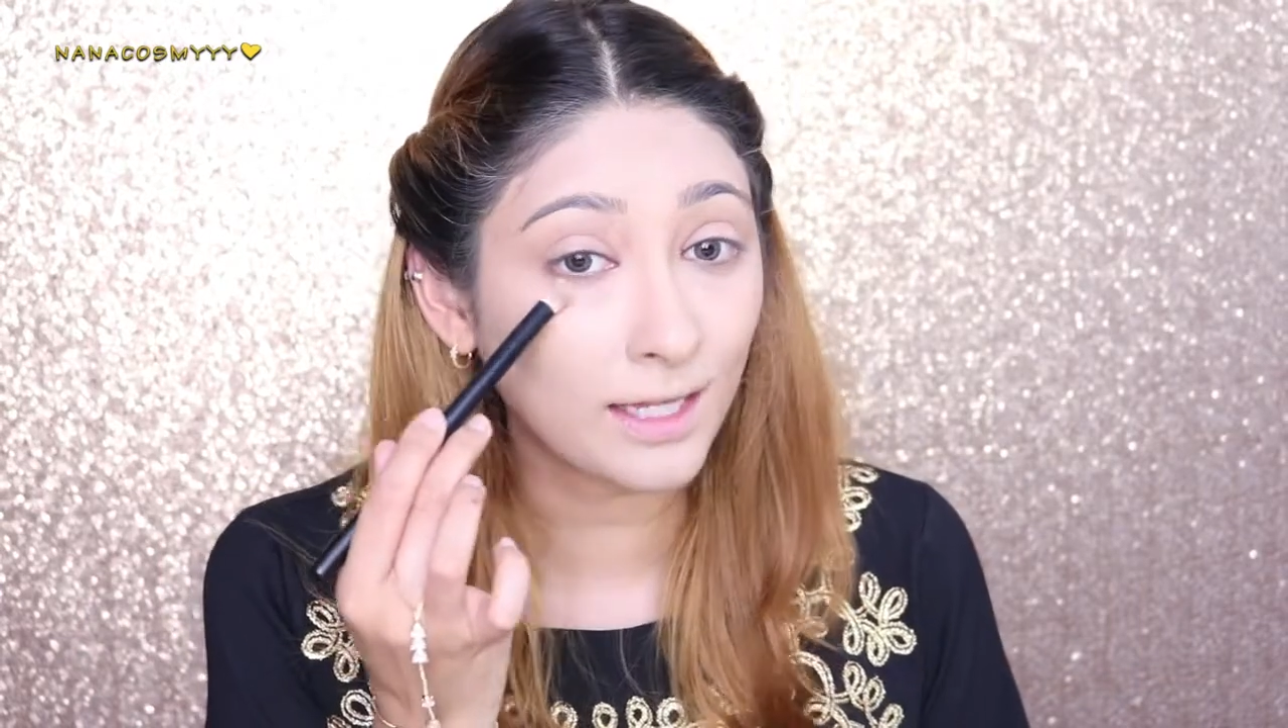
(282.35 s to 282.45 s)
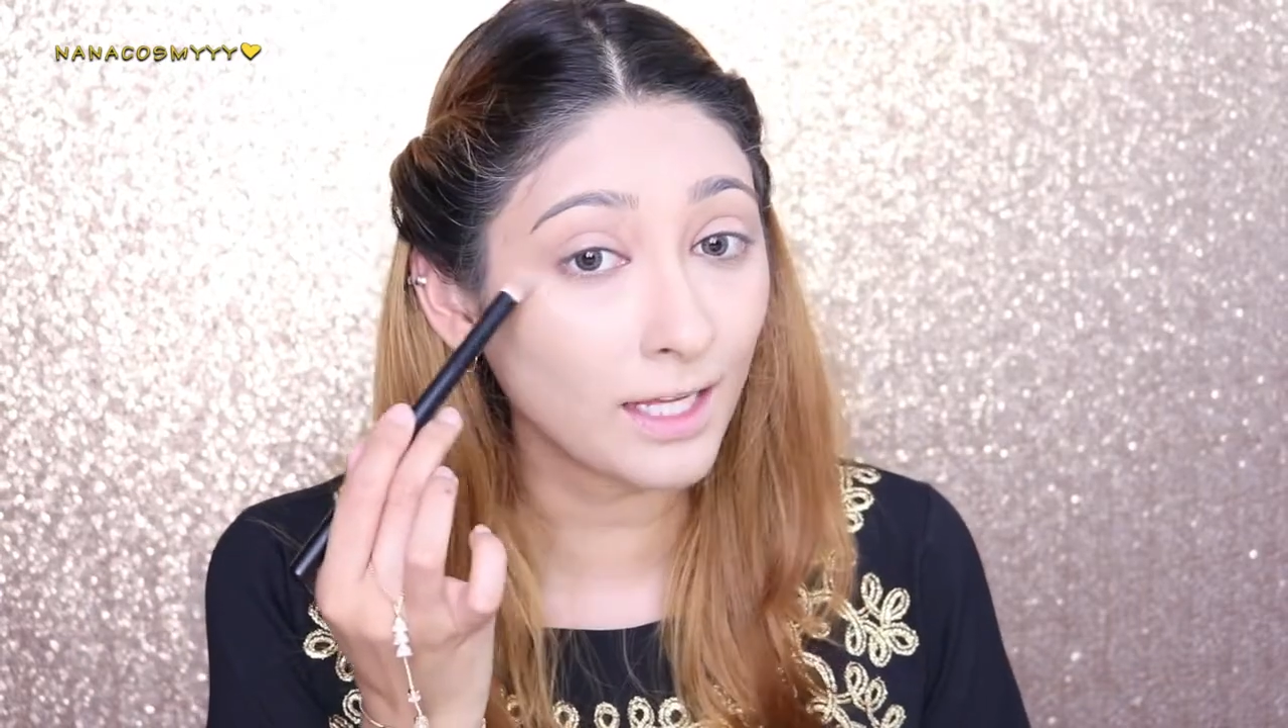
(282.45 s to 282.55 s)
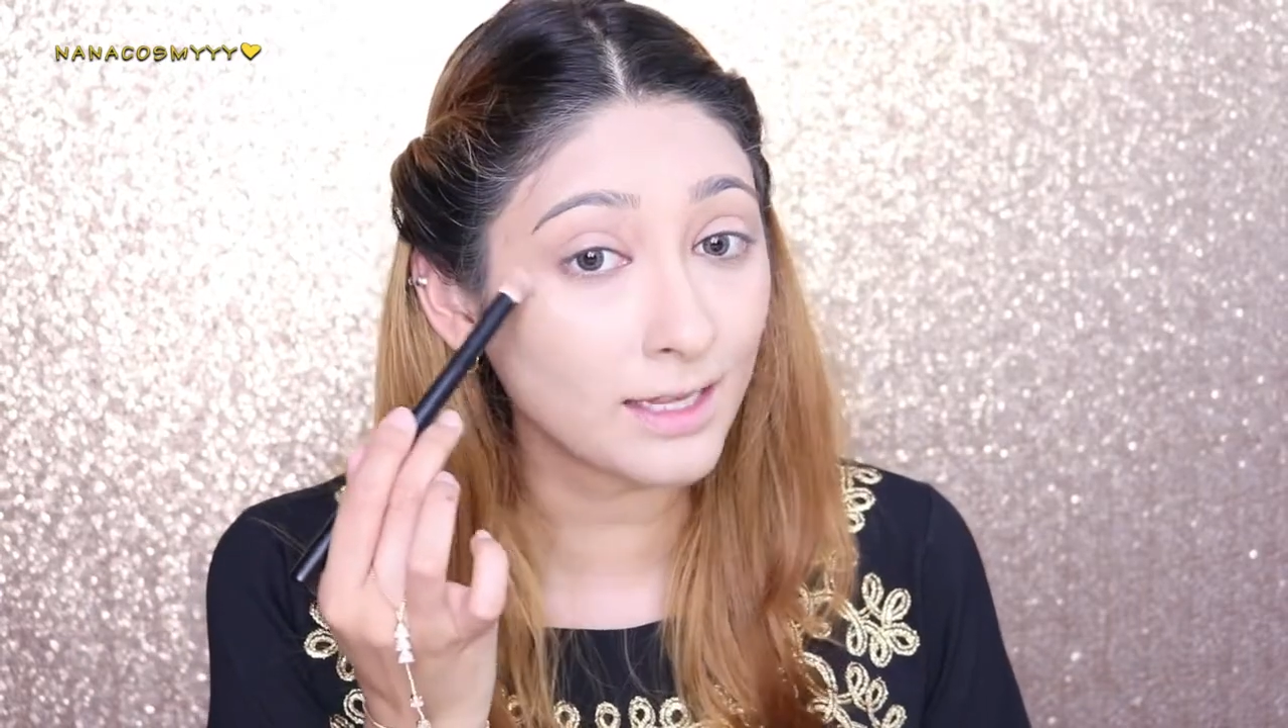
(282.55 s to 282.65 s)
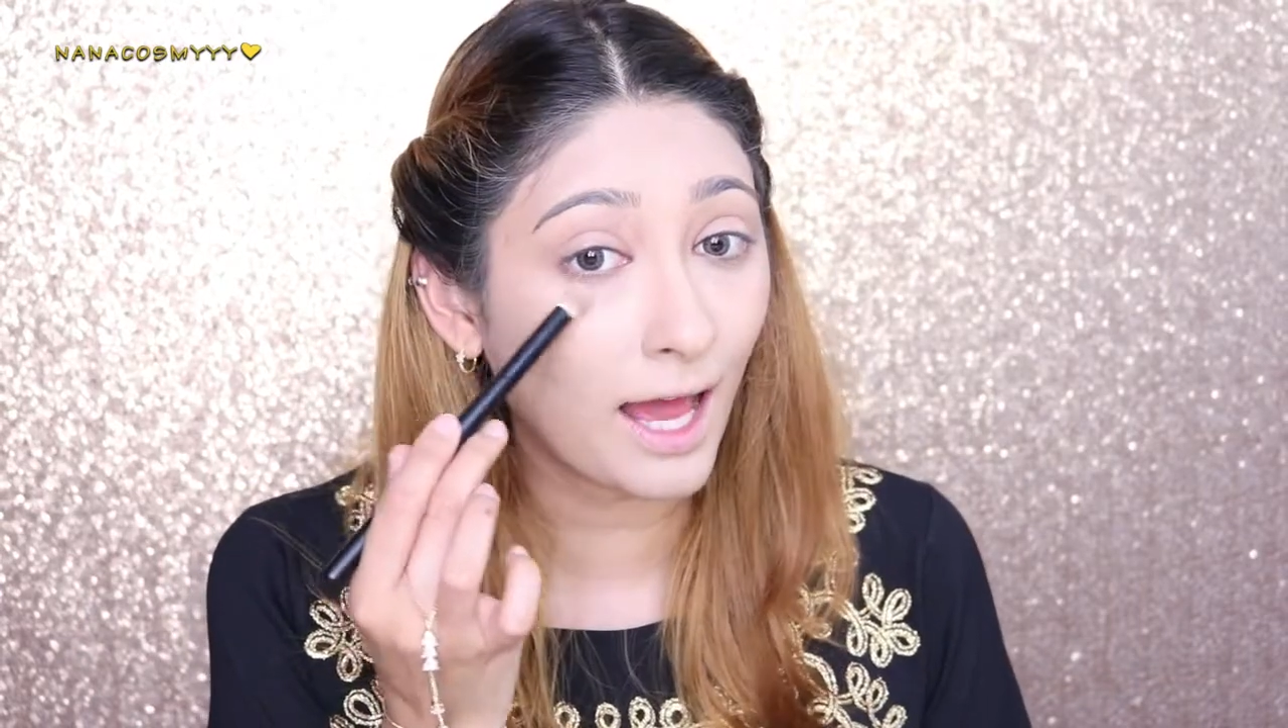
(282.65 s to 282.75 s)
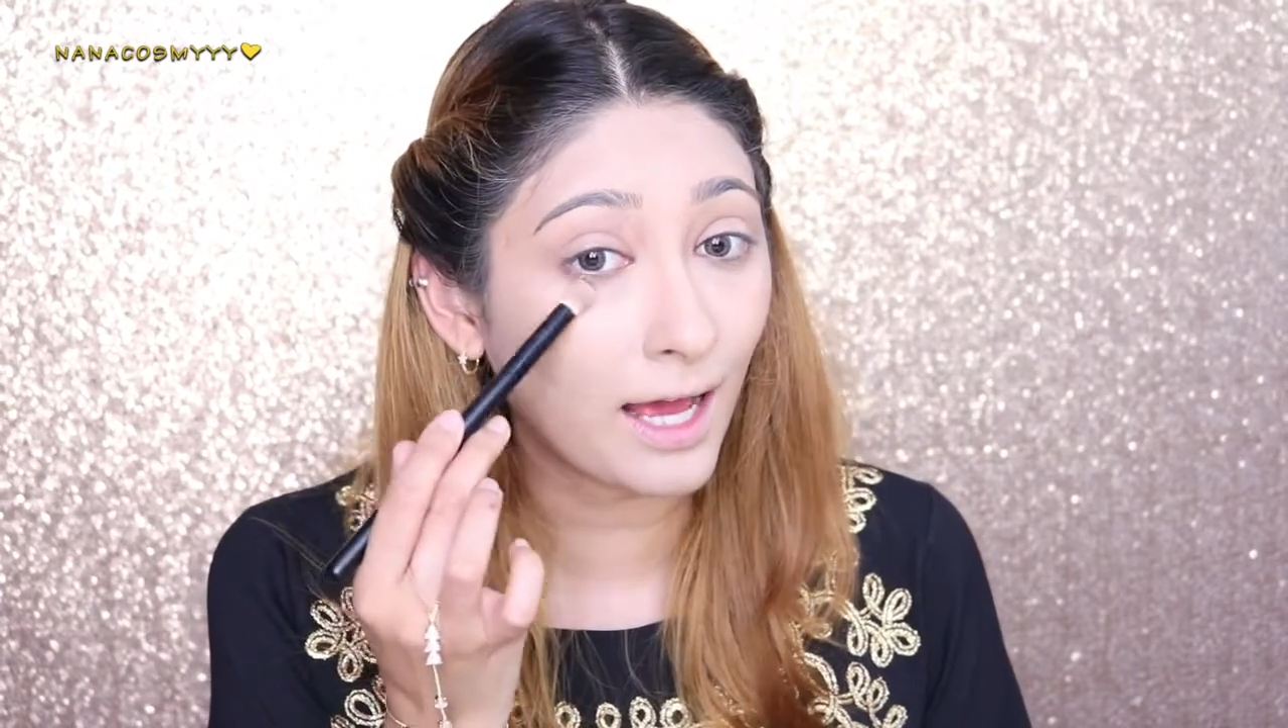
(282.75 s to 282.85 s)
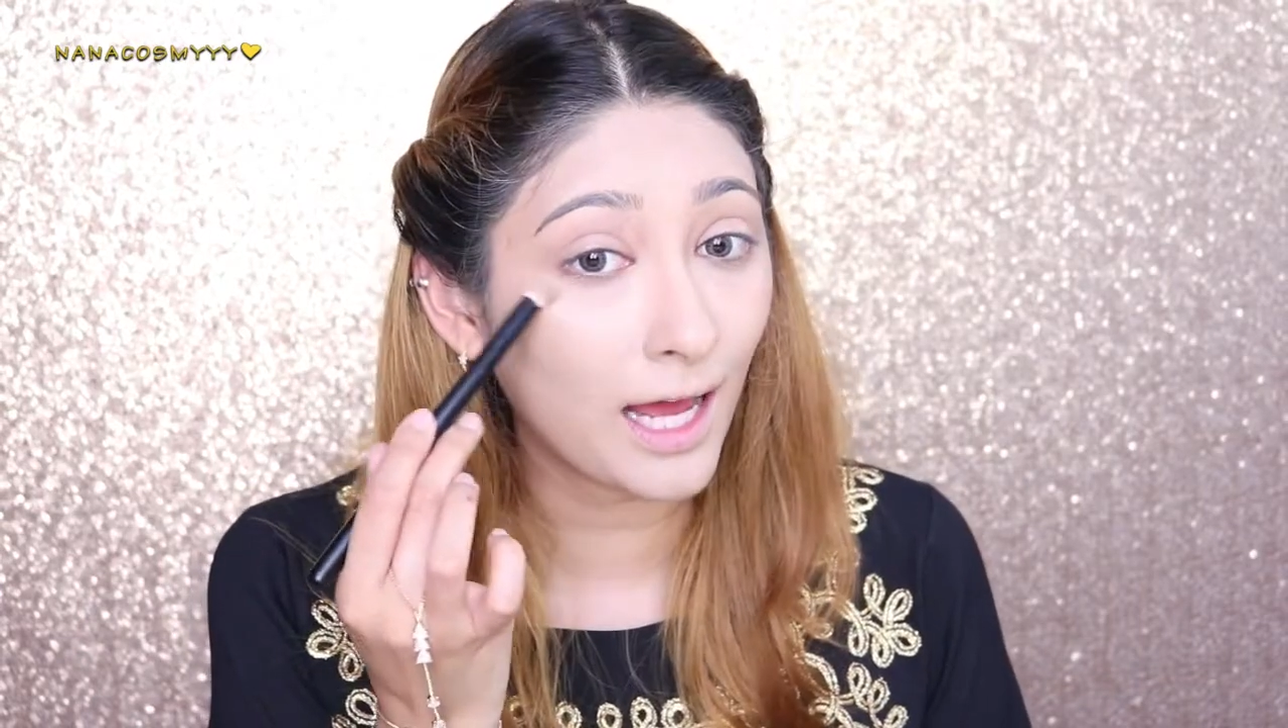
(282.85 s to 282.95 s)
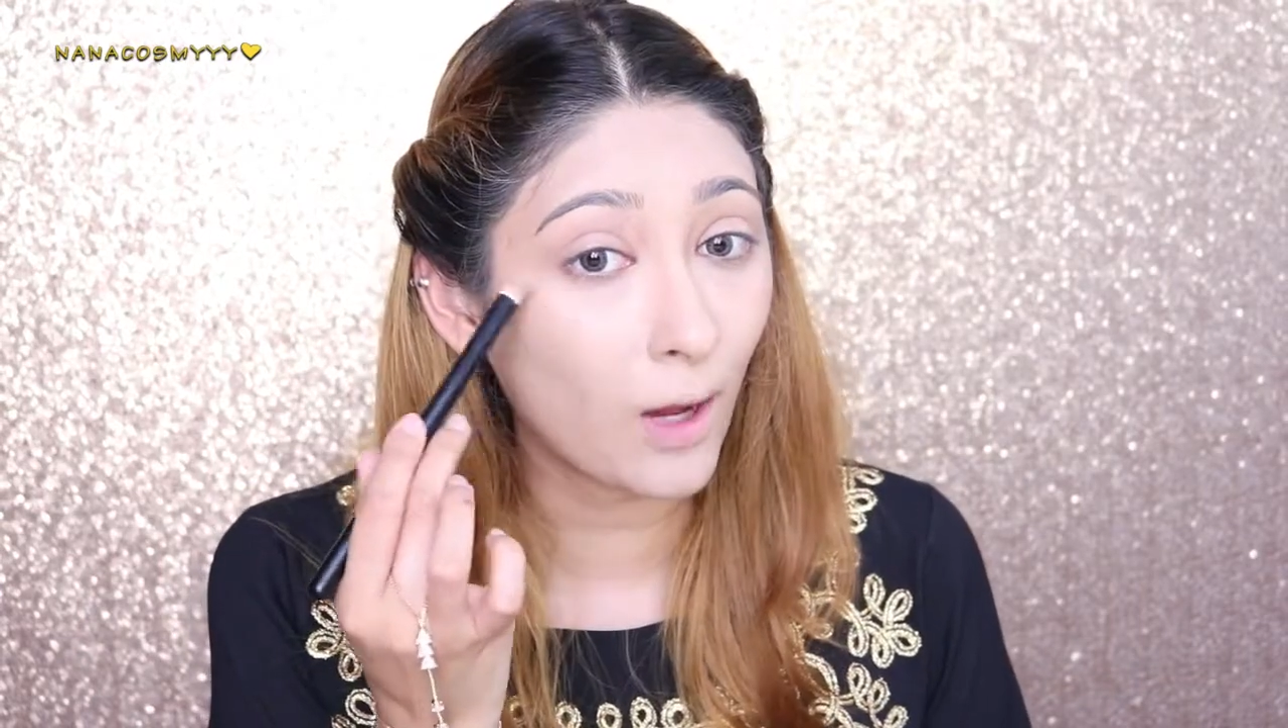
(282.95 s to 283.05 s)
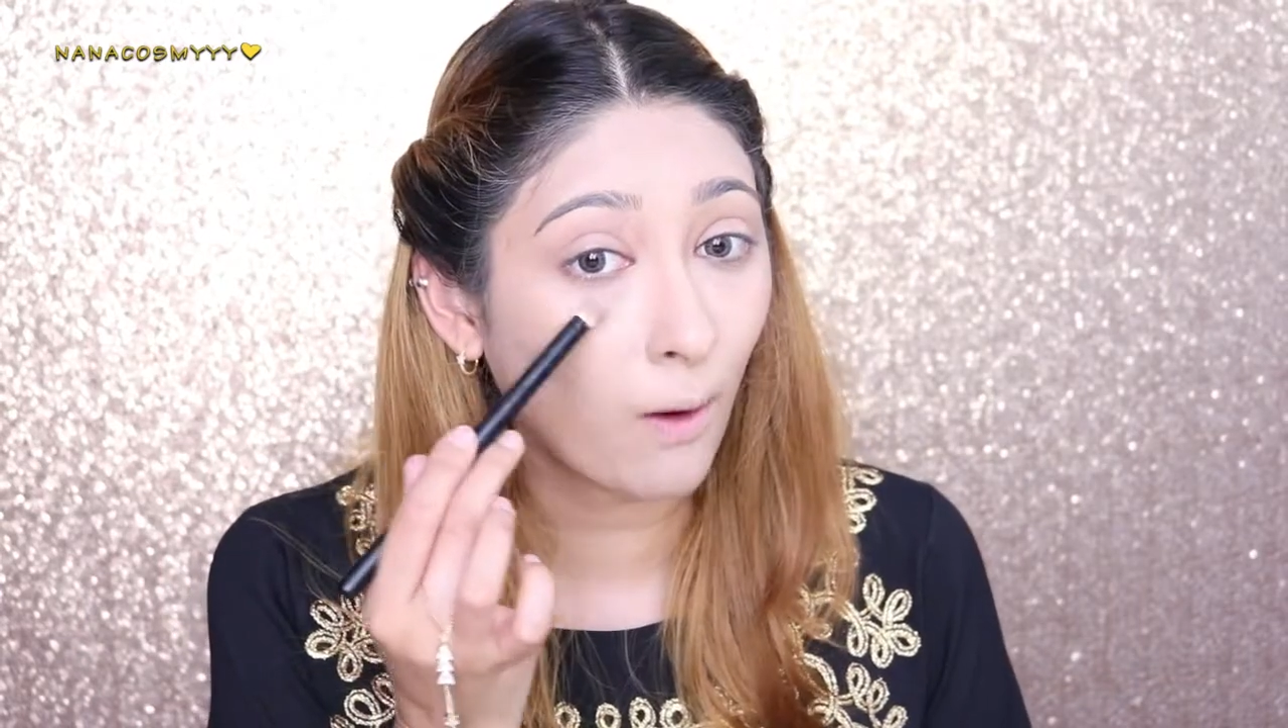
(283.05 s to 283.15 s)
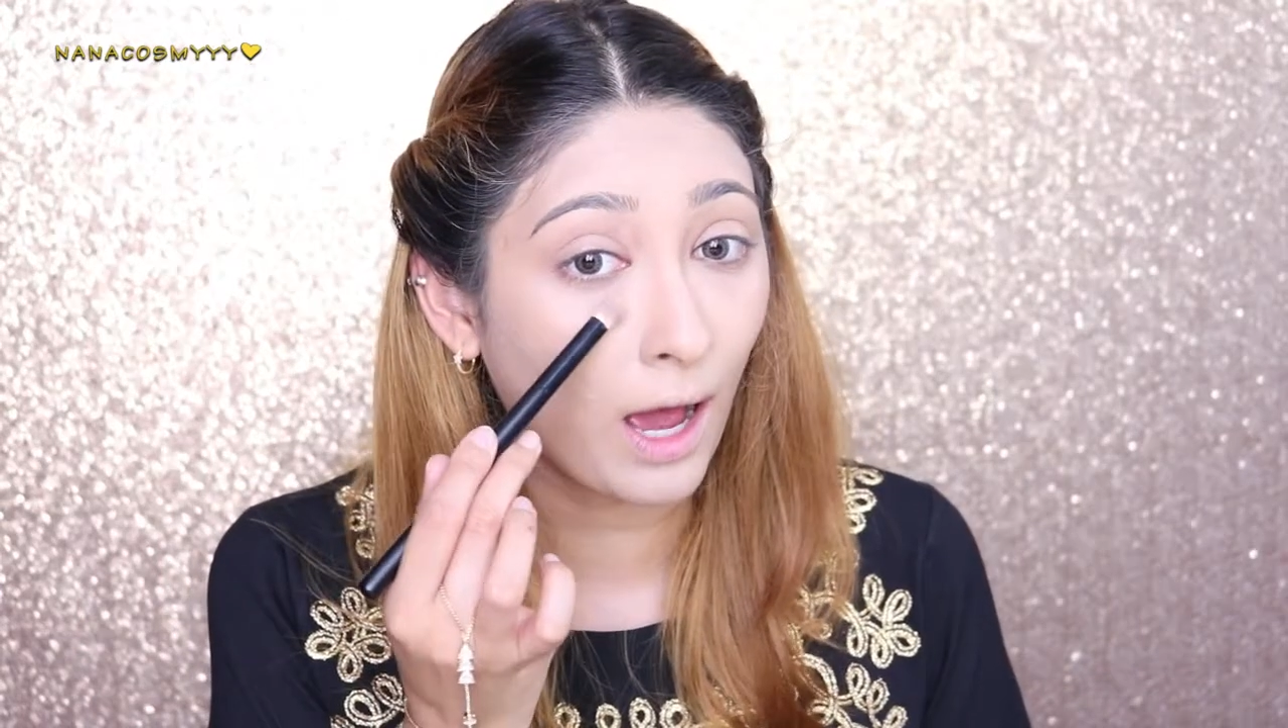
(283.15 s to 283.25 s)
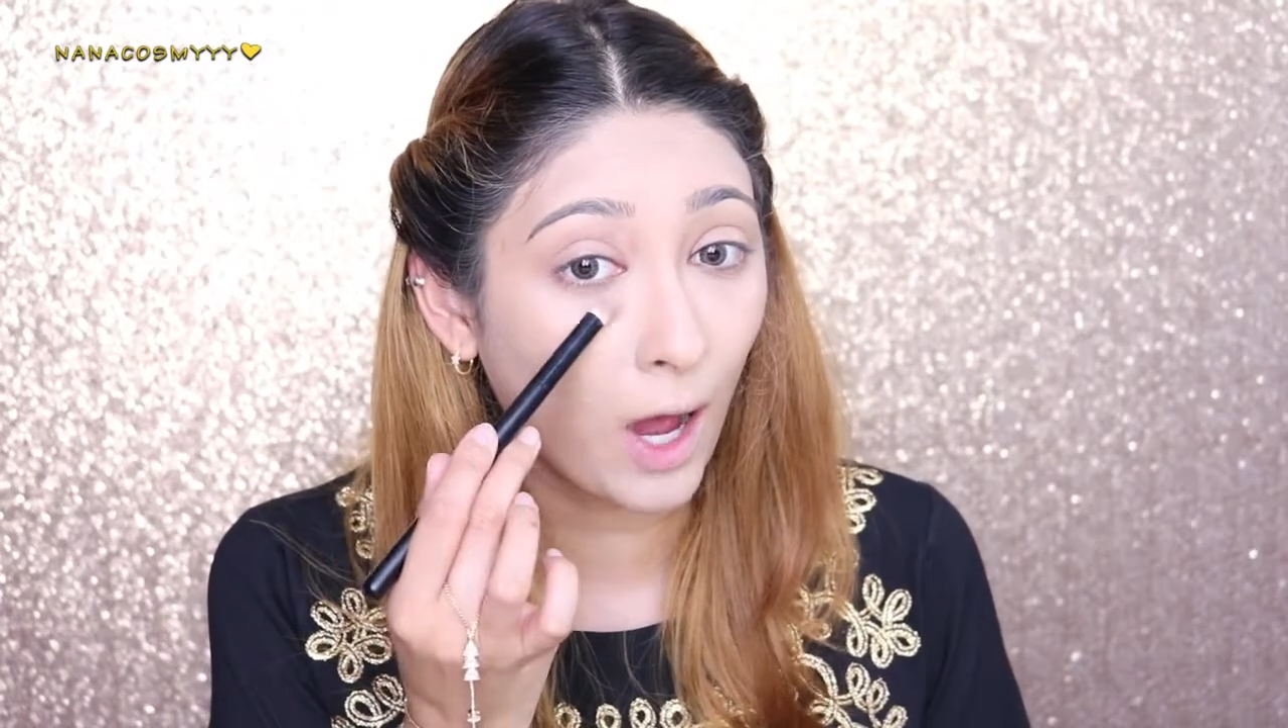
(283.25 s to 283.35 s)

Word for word: ณใต้ตาเรา